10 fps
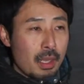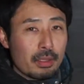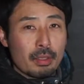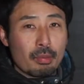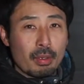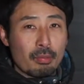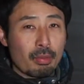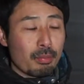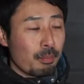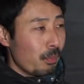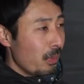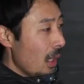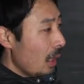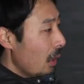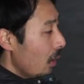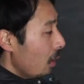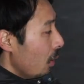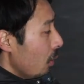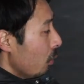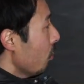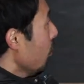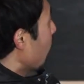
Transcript: 簡単に作れるんです。でという